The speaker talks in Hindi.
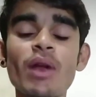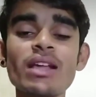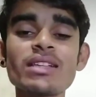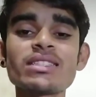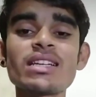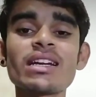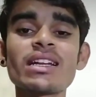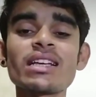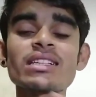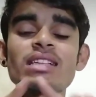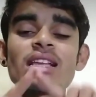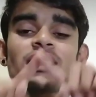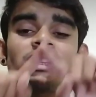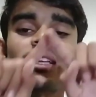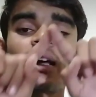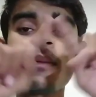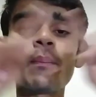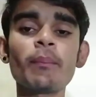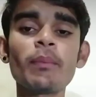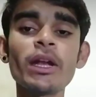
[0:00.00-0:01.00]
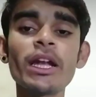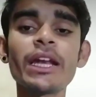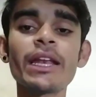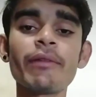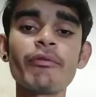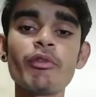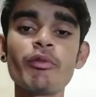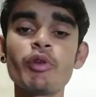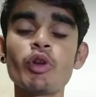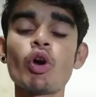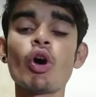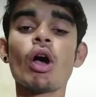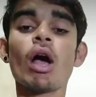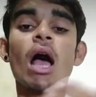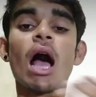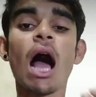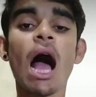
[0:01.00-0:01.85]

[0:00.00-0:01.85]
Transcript: प्राइस रेट के साथ कंप्लीट रिव्यू वीडियो